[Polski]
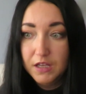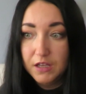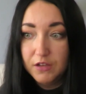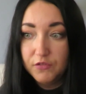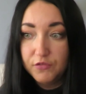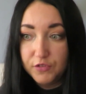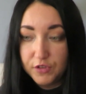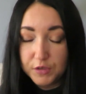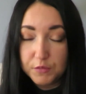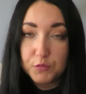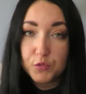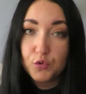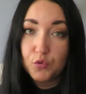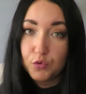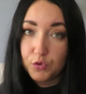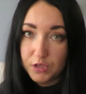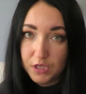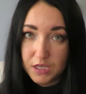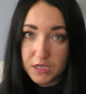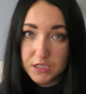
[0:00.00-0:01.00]
firm
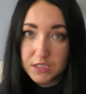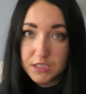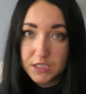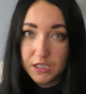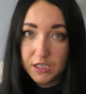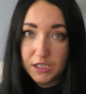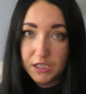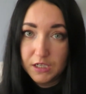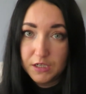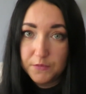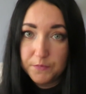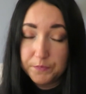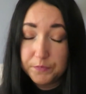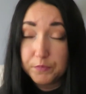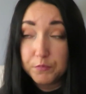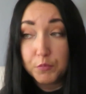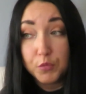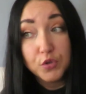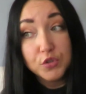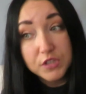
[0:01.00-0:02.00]
kurierskich,
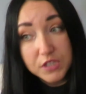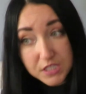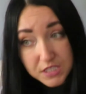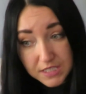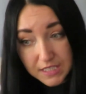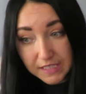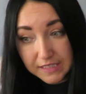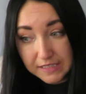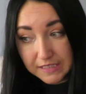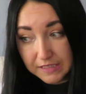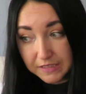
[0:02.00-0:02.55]
bo niestety,